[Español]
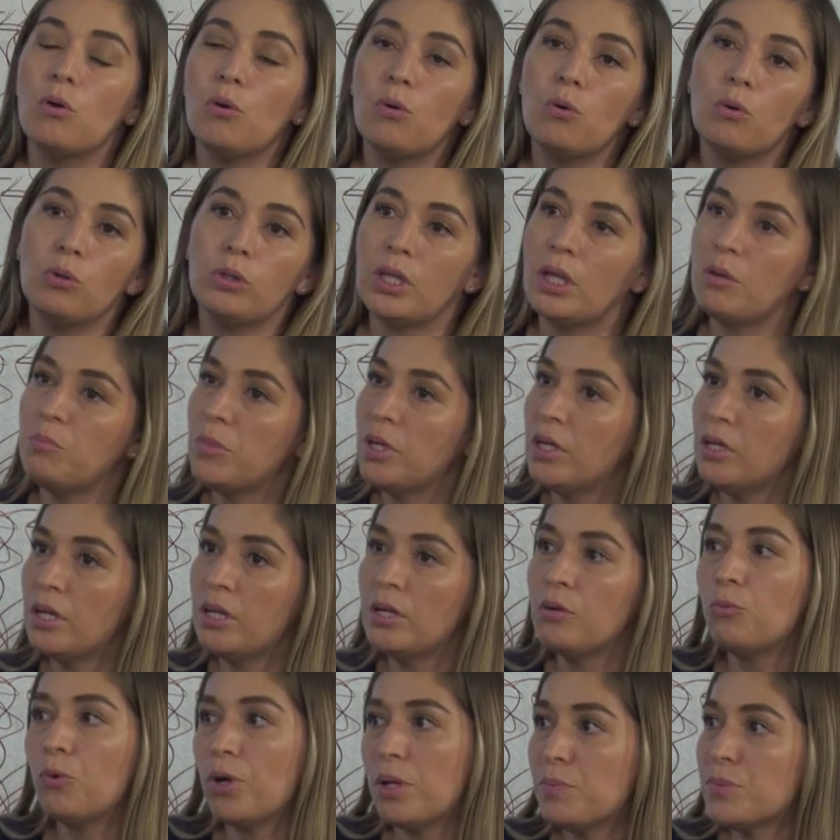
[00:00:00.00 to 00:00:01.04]
o también
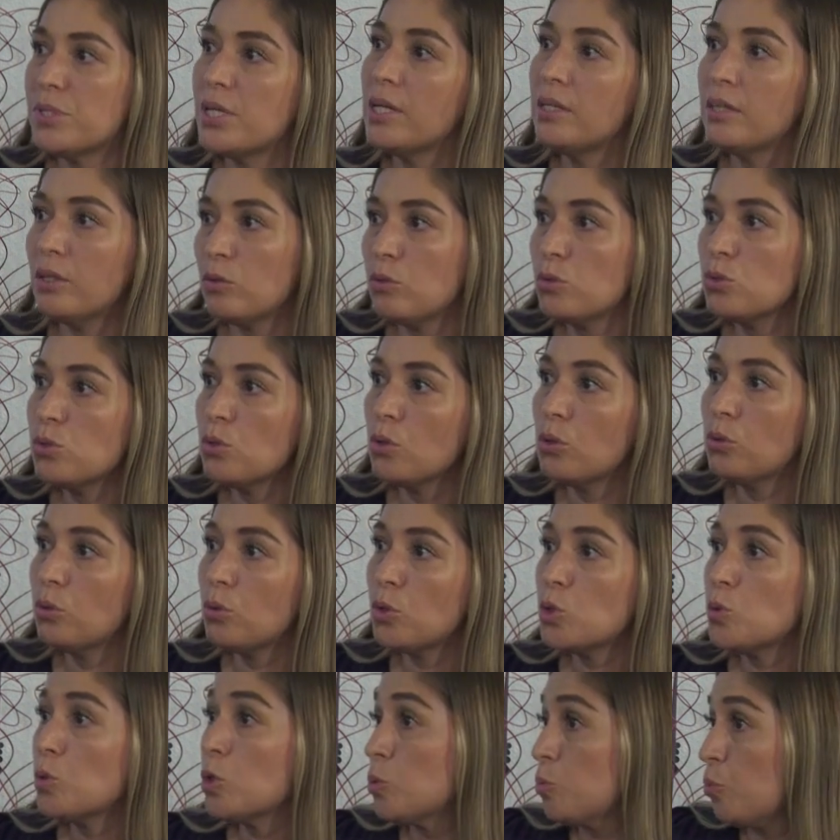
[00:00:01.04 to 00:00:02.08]
en el website de
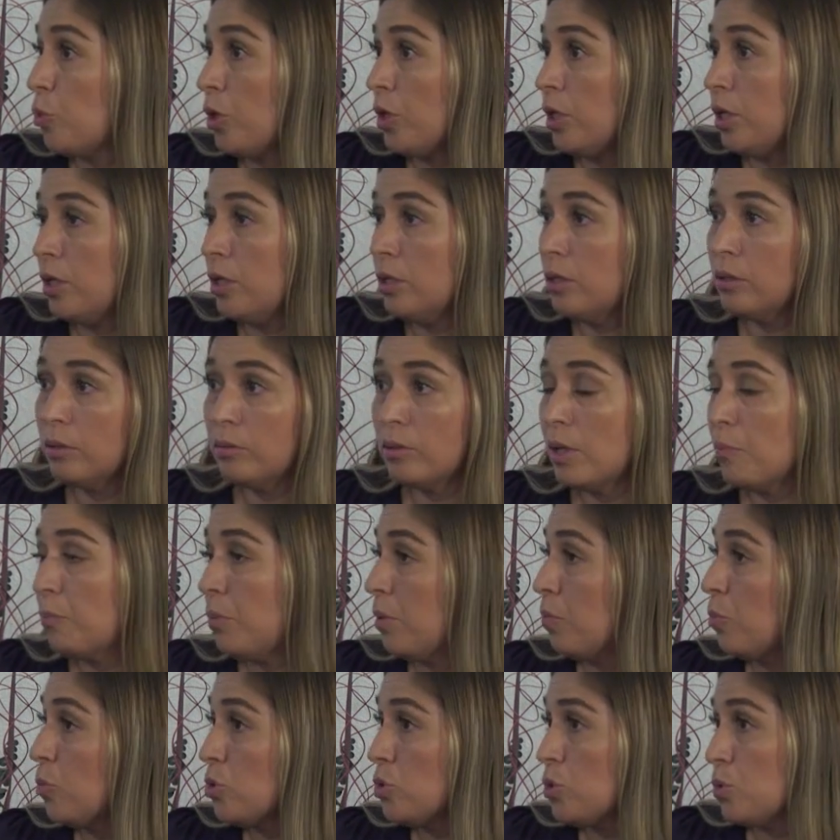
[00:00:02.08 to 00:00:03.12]
nosotros pues pueden, le
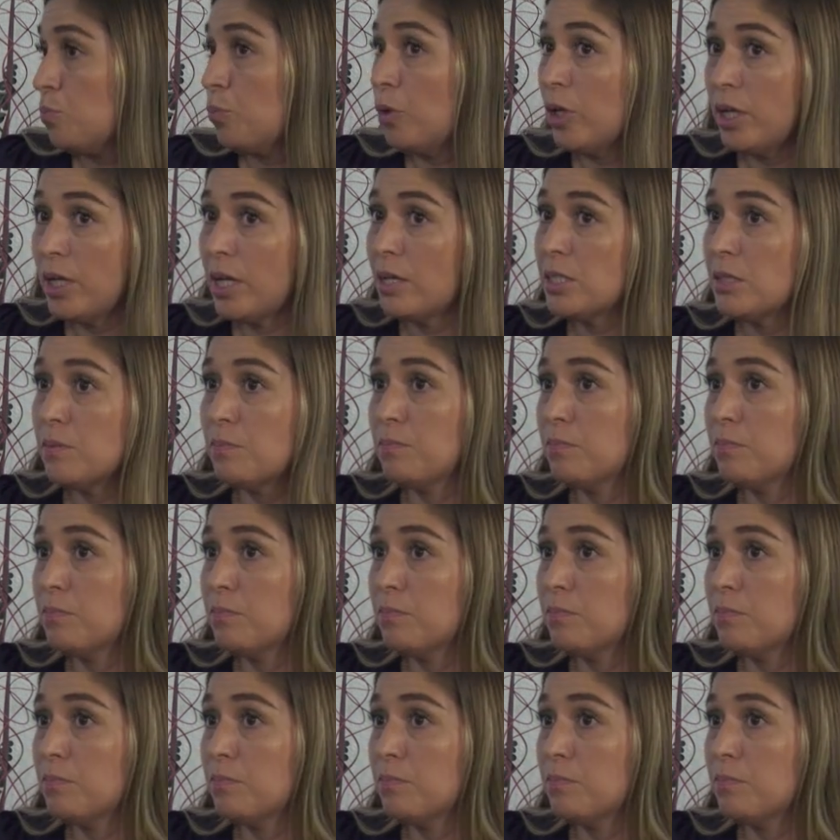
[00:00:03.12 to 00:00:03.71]
podemos, pueden